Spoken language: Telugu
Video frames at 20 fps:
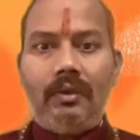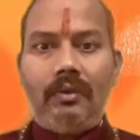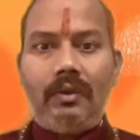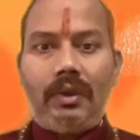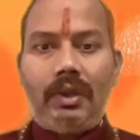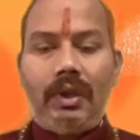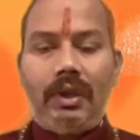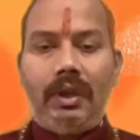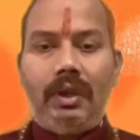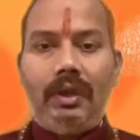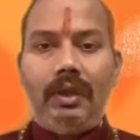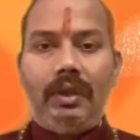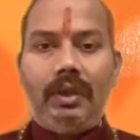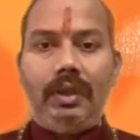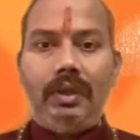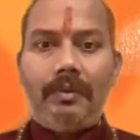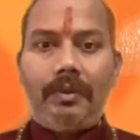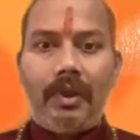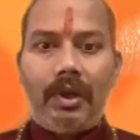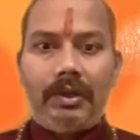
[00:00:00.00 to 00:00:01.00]
కొత్తగా
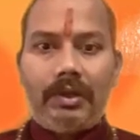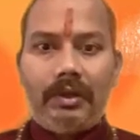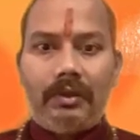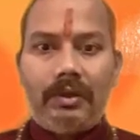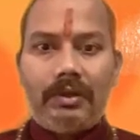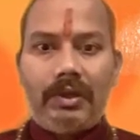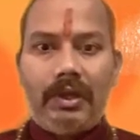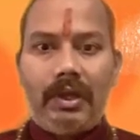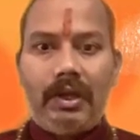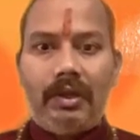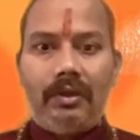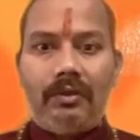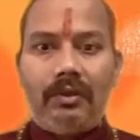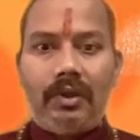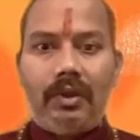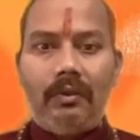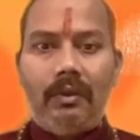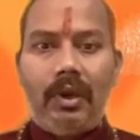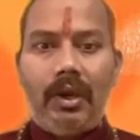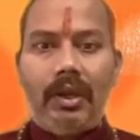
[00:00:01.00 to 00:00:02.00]
ఏదైనా ప్రాజెక్టులు
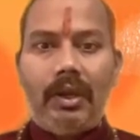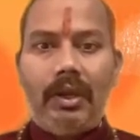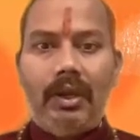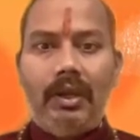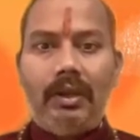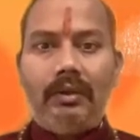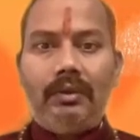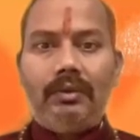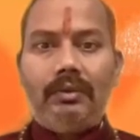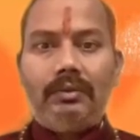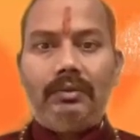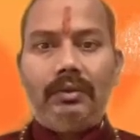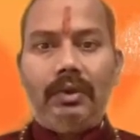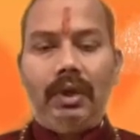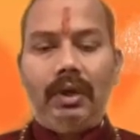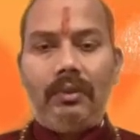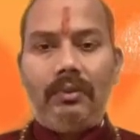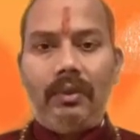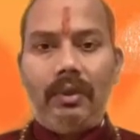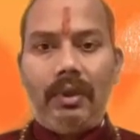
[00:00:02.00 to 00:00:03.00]
చేయాలనుకున్న వారికి
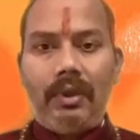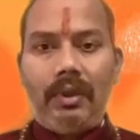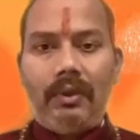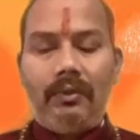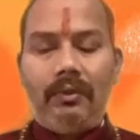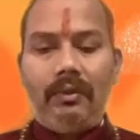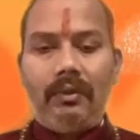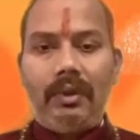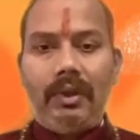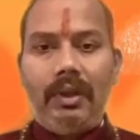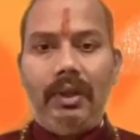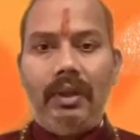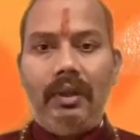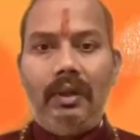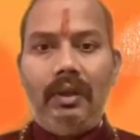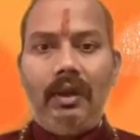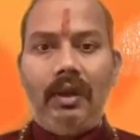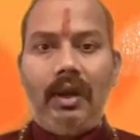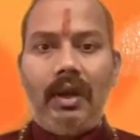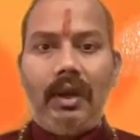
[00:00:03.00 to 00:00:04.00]
అనుకూలత ఉంటుంది
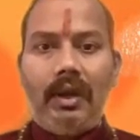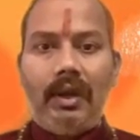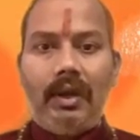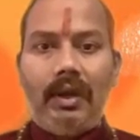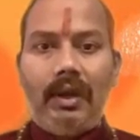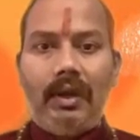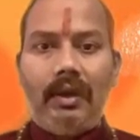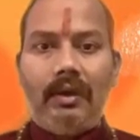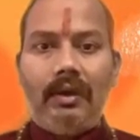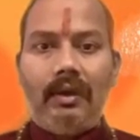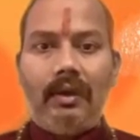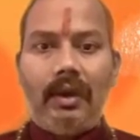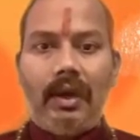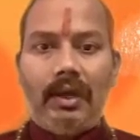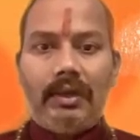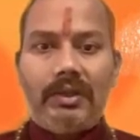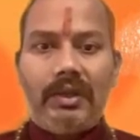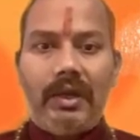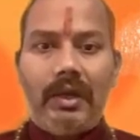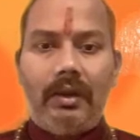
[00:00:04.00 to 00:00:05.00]
అలాగే
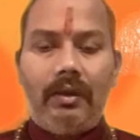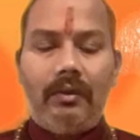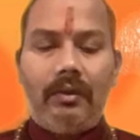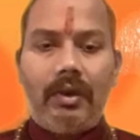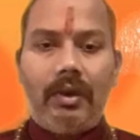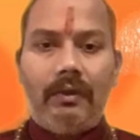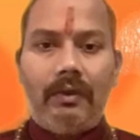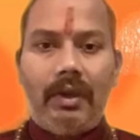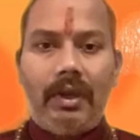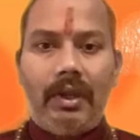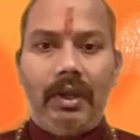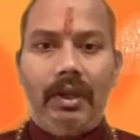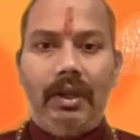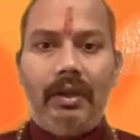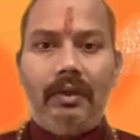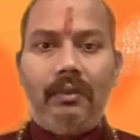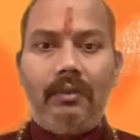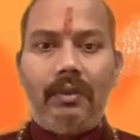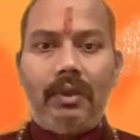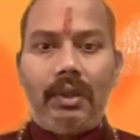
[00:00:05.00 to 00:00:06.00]
రాజకీయాలు ఉన్నవారికి
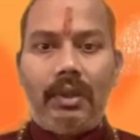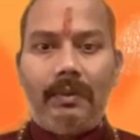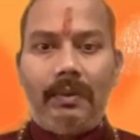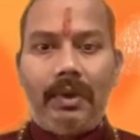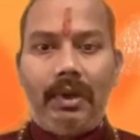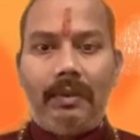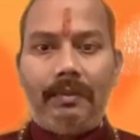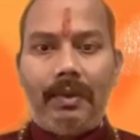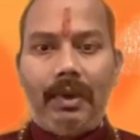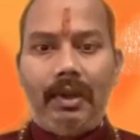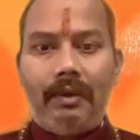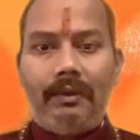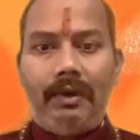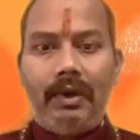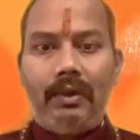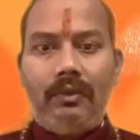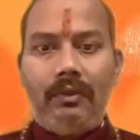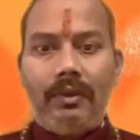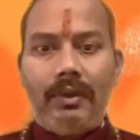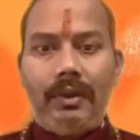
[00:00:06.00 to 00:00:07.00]
ఉన్నతమైన పదవి
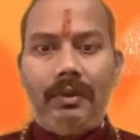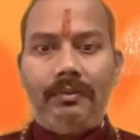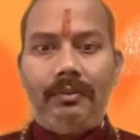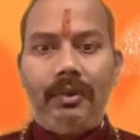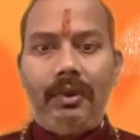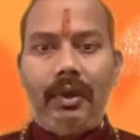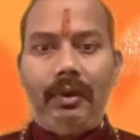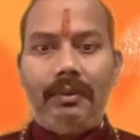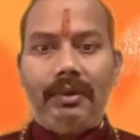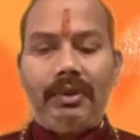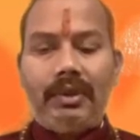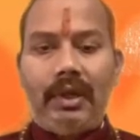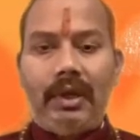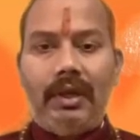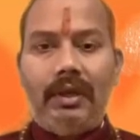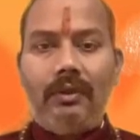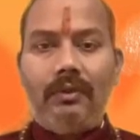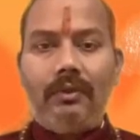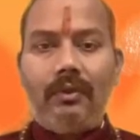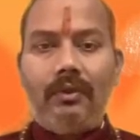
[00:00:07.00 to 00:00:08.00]
గుర్తింపు
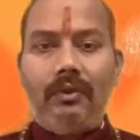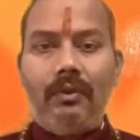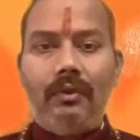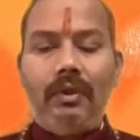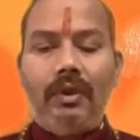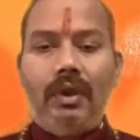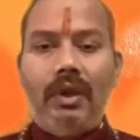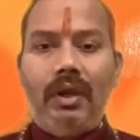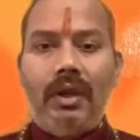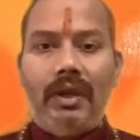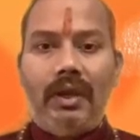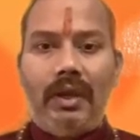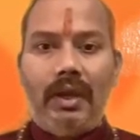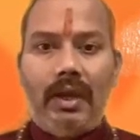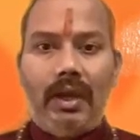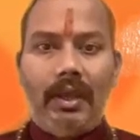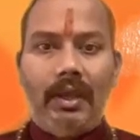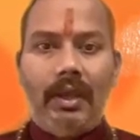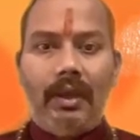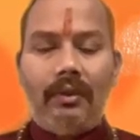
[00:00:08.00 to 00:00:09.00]
లభిస్తాయి గురువు
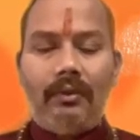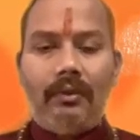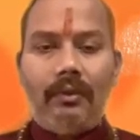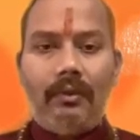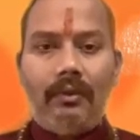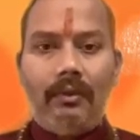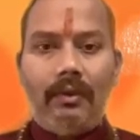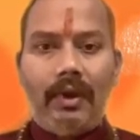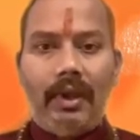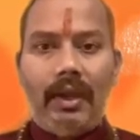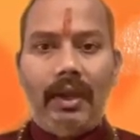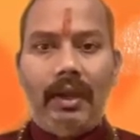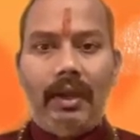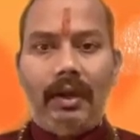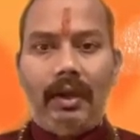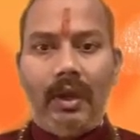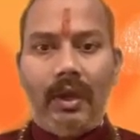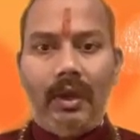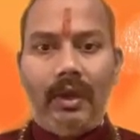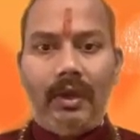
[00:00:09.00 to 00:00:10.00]
ఏ ఏ గురువు ఏ
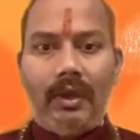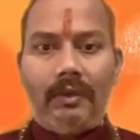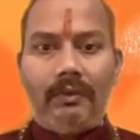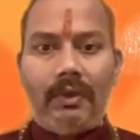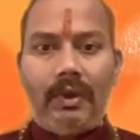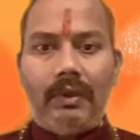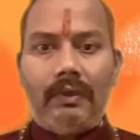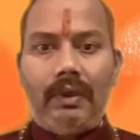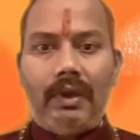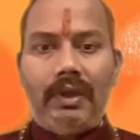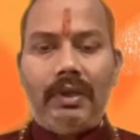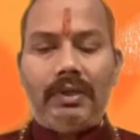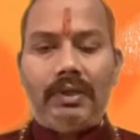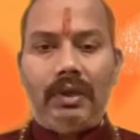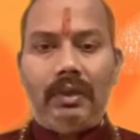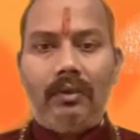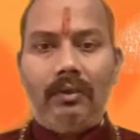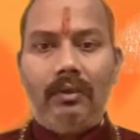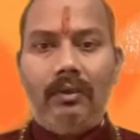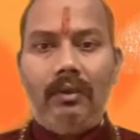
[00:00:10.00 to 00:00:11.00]
కారకత్వాలు
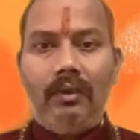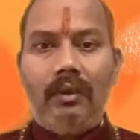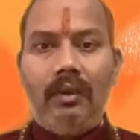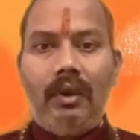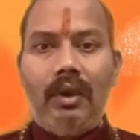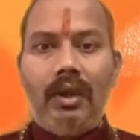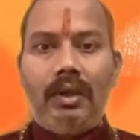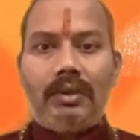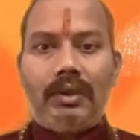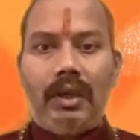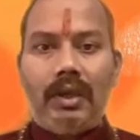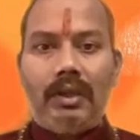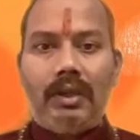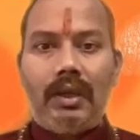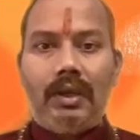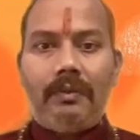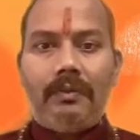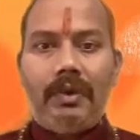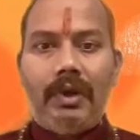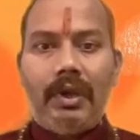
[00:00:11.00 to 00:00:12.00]
వహిస్తాడో
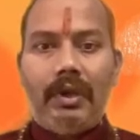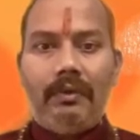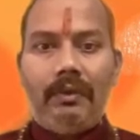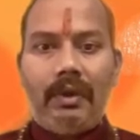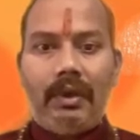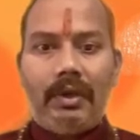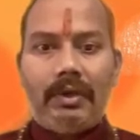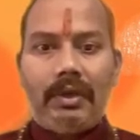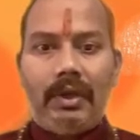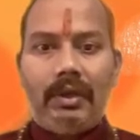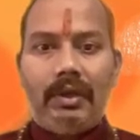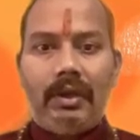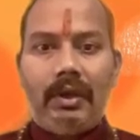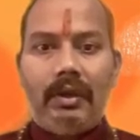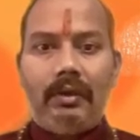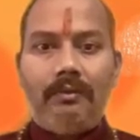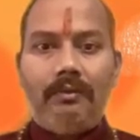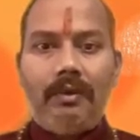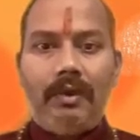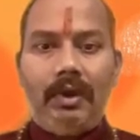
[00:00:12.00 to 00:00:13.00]
సంతానం లేని వారికి
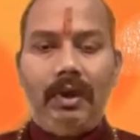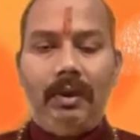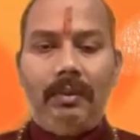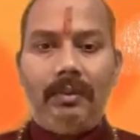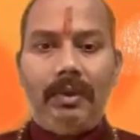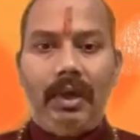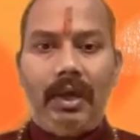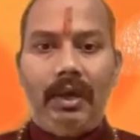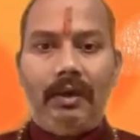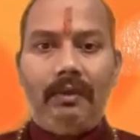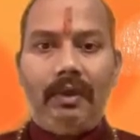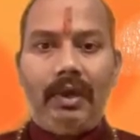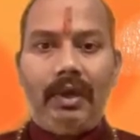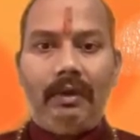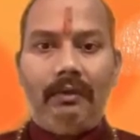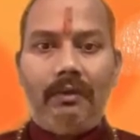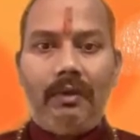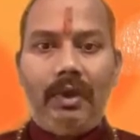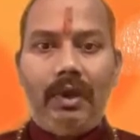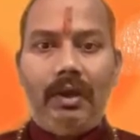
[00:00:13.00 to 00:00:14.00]
సంతానం వివాహం కాని వారికి
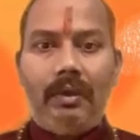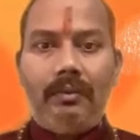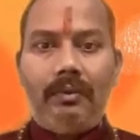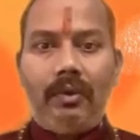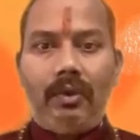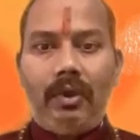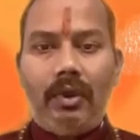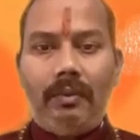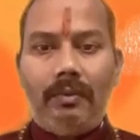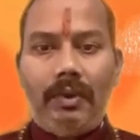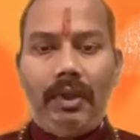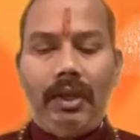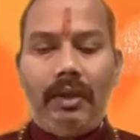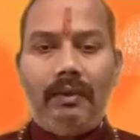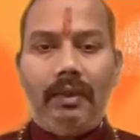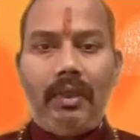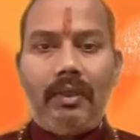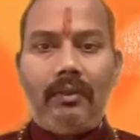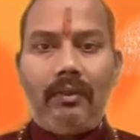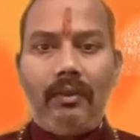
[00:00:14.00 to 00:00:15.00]
వివాహం గృహం లేని
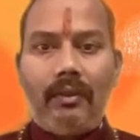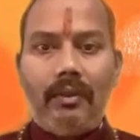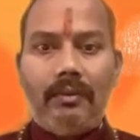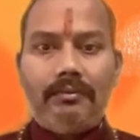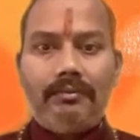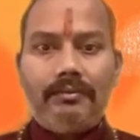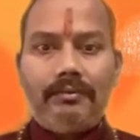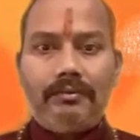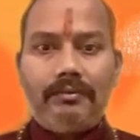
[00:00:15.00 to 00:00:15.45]
వారికి గృహం